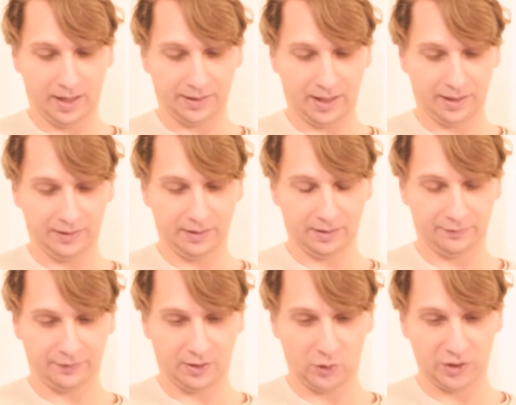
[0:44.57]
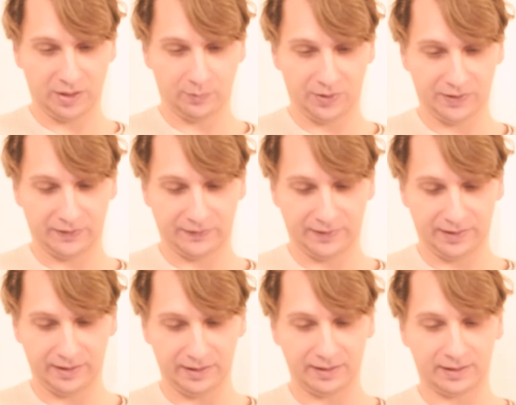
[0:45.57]
Eine andere Frau gibt es
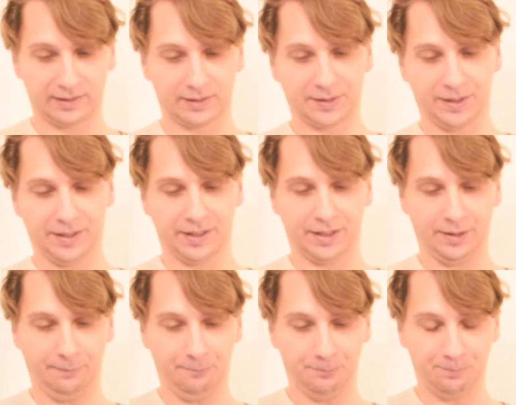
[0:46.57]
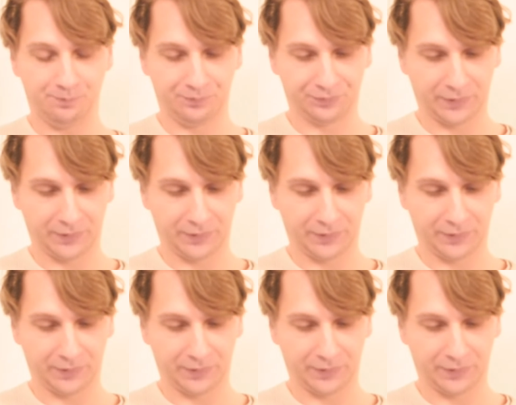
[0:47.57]
nicht. Ähm,